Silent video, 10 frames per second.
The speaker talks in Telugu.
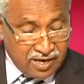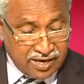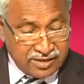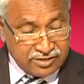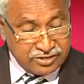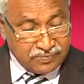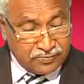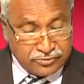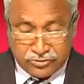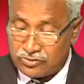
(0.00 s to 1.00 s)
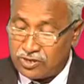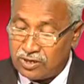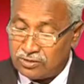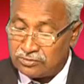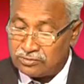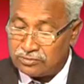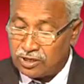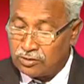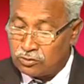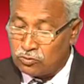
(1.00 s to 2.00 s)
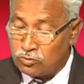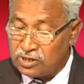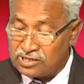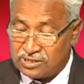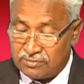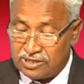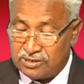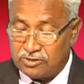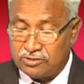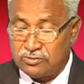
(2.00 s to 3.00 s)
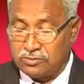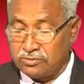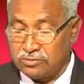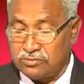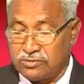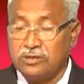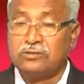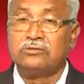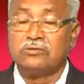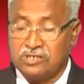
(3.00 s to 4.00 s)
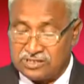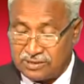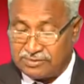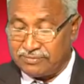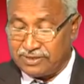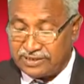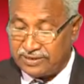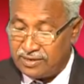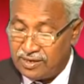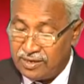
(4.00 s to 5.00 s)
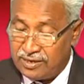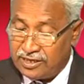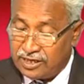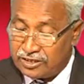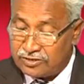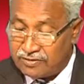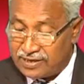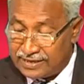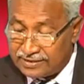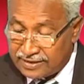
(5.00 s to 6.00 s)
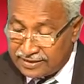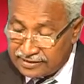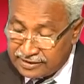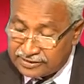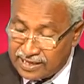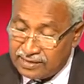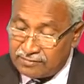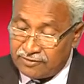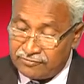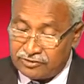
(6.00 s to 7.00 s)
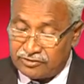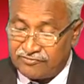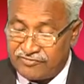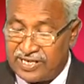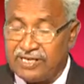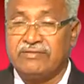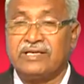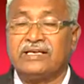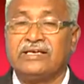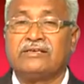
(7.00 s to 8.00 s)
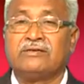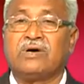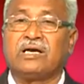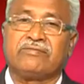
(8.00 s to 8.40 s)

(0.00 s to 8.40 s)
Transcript: ఆయన చెప్పుచున్నాడు అనుకూల సమయమందు అనుకూల సమయం ఇది ఇంగ్లీష్లో అయితే ఇన్ ది టైమ్ ఆఫ్ యువర్ ఫేవర్ అనేటువంటి మాట